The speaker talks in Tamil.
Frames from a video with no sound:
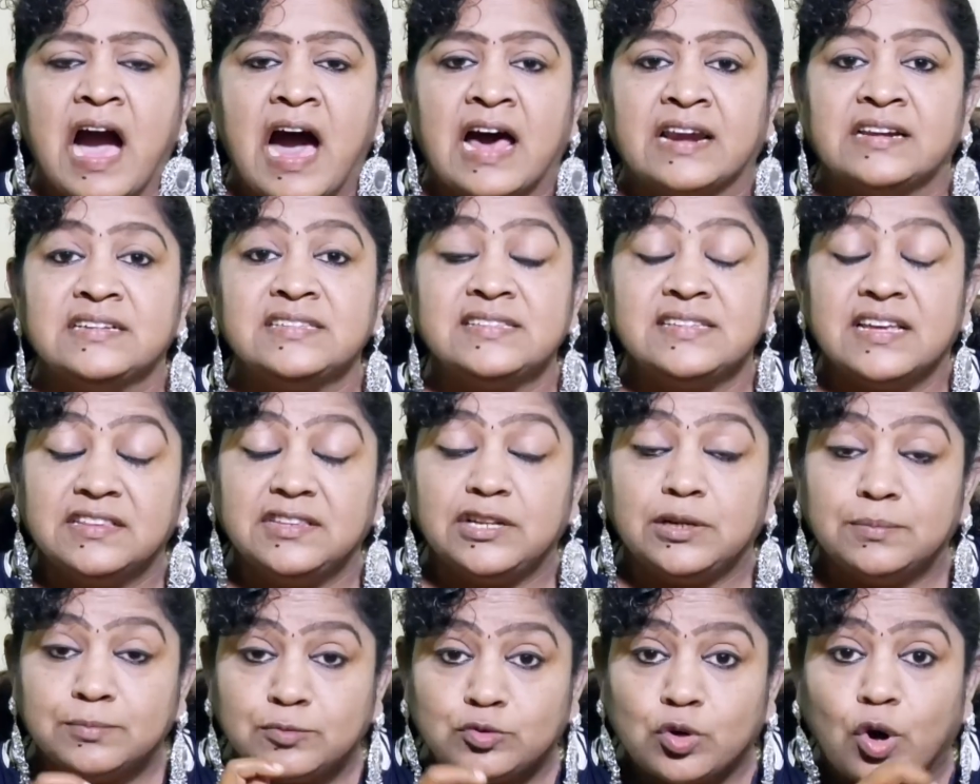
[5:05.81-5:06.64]
அரசு
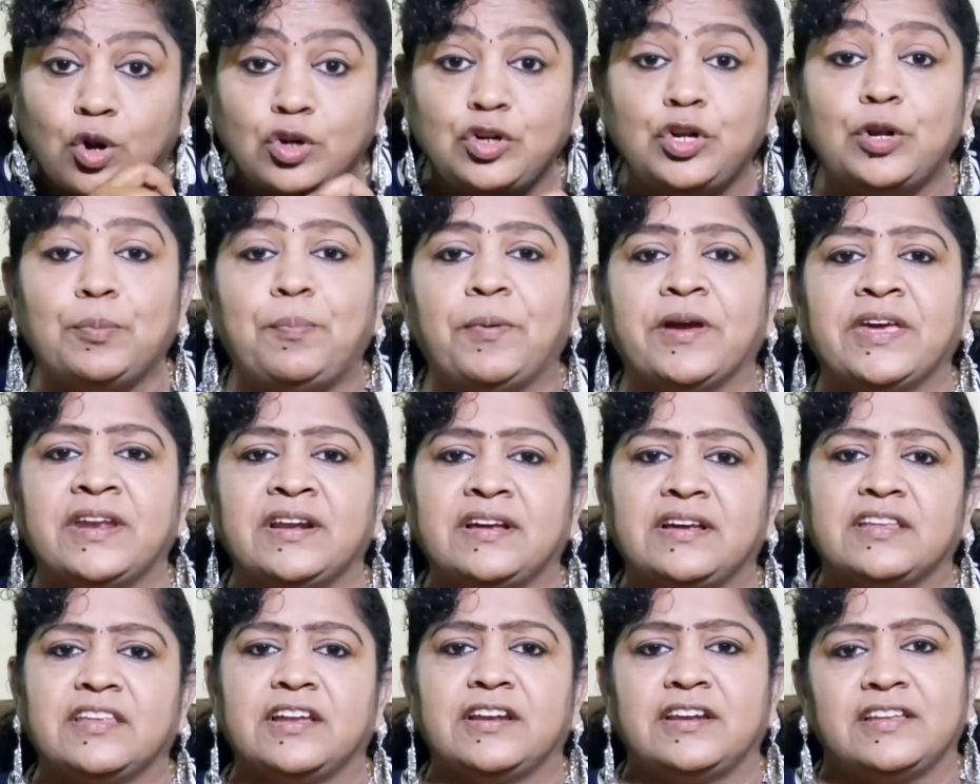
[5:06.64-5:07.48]
எந்திரம் தோற்று
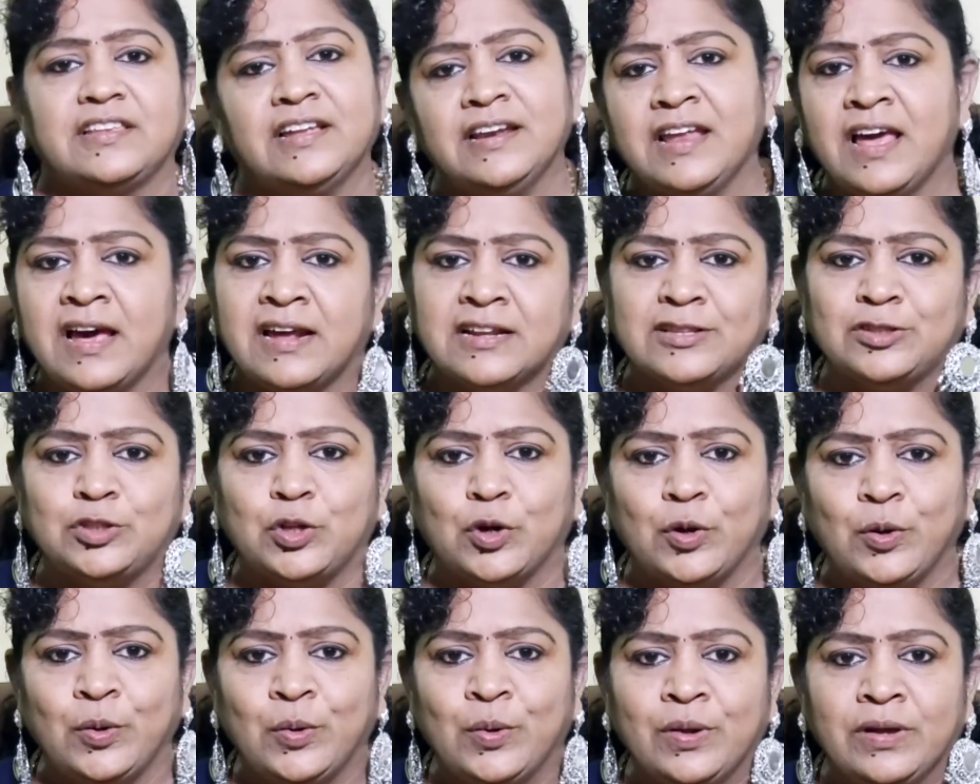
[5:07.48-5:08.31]
போயிருக்கிறது என்று தானே
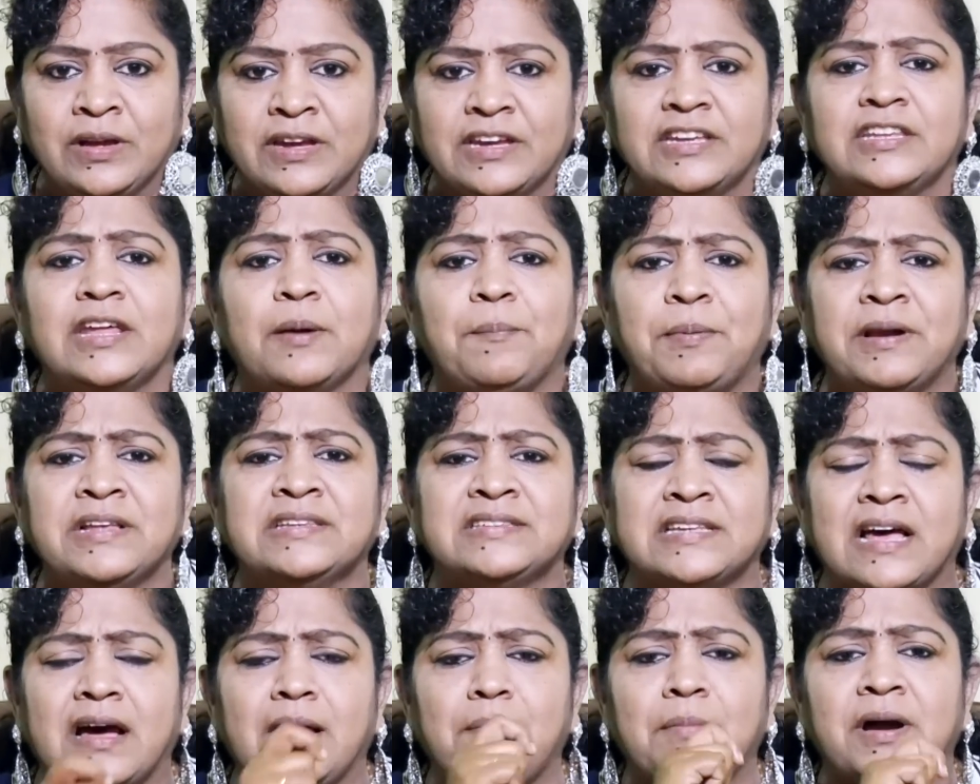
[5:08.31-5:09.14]
அர்த்தம் இது எப்படி
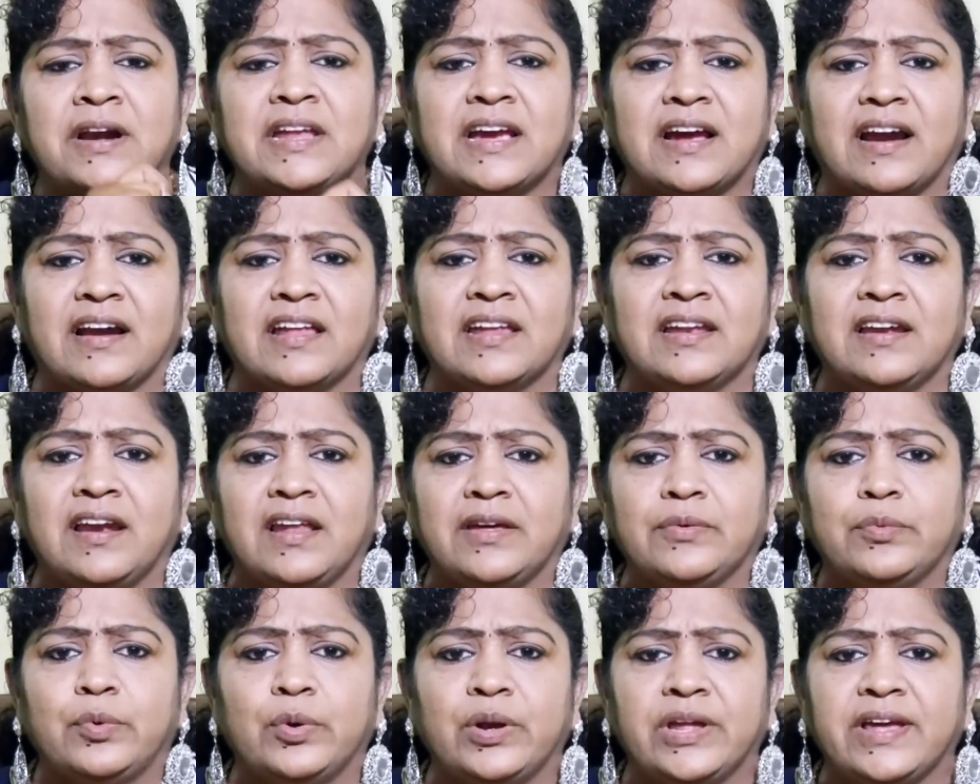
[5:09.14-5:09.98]
சாமானிய
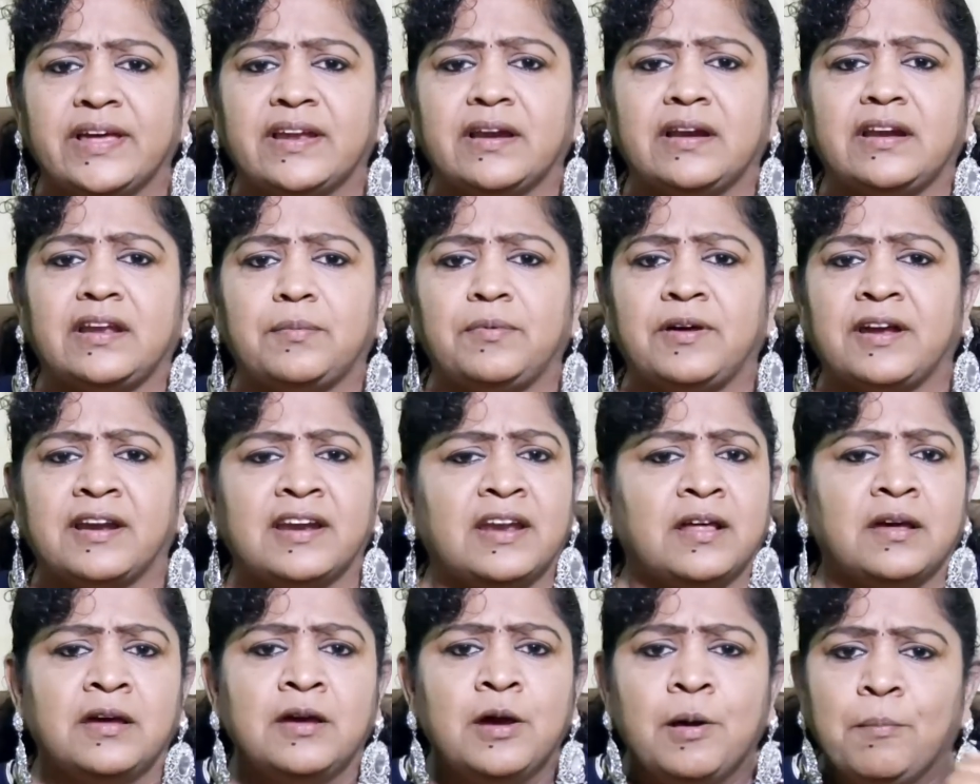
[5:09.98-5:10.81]
கடைநிலை ஊழியர் என்ற
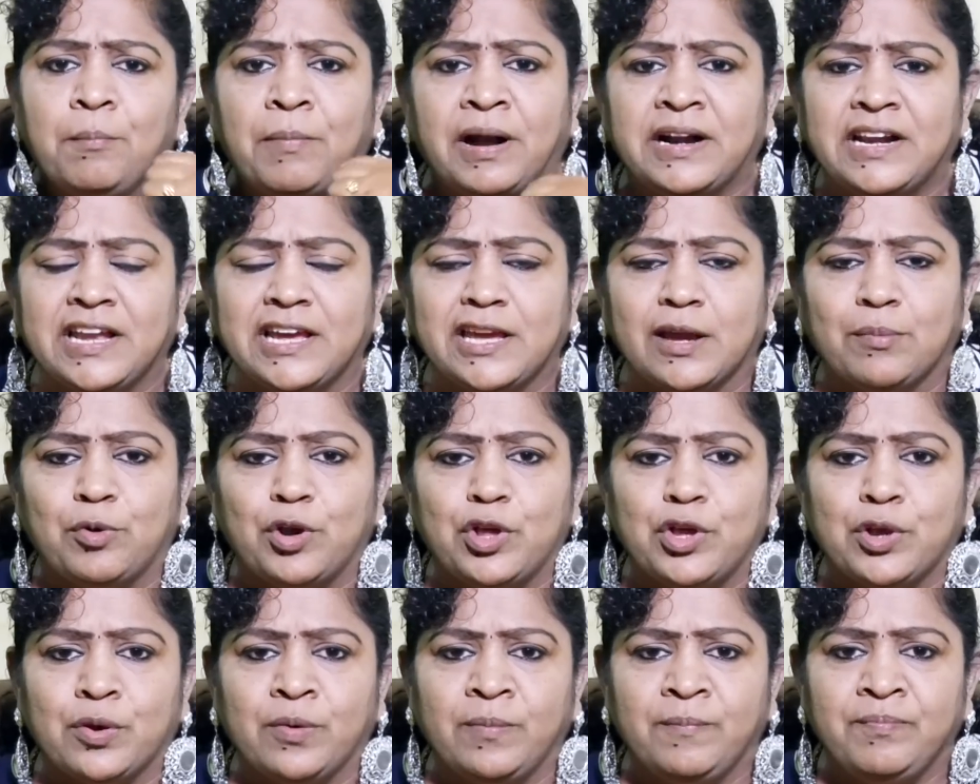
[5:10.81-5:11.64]
வகையில் மன்னிக்க
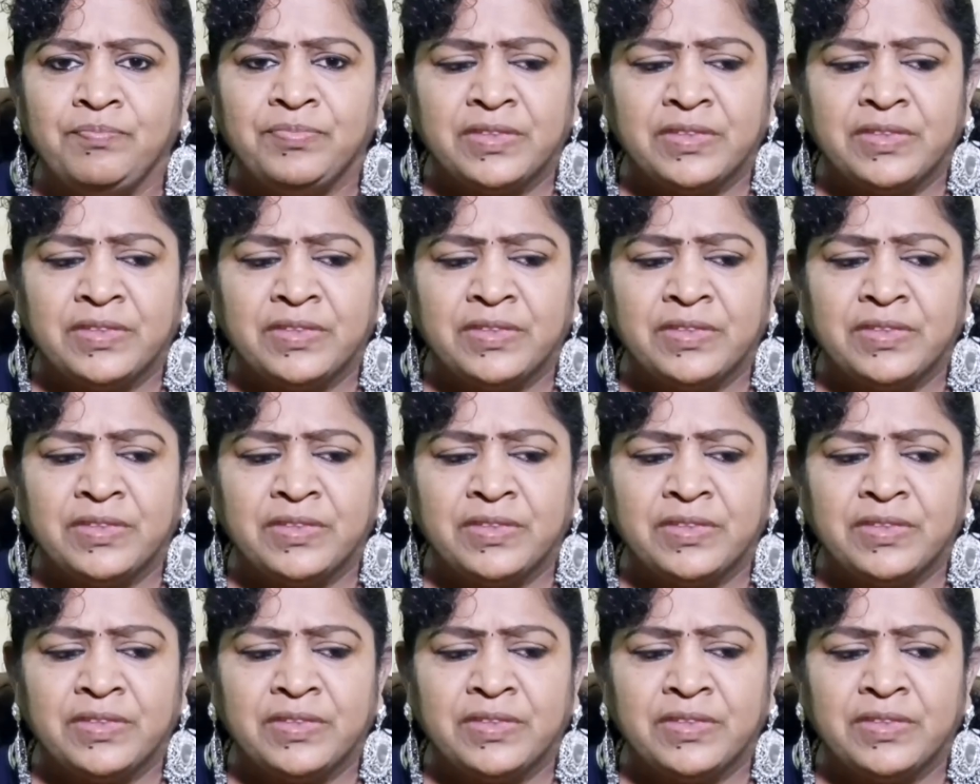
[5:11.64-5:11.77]
முடியும்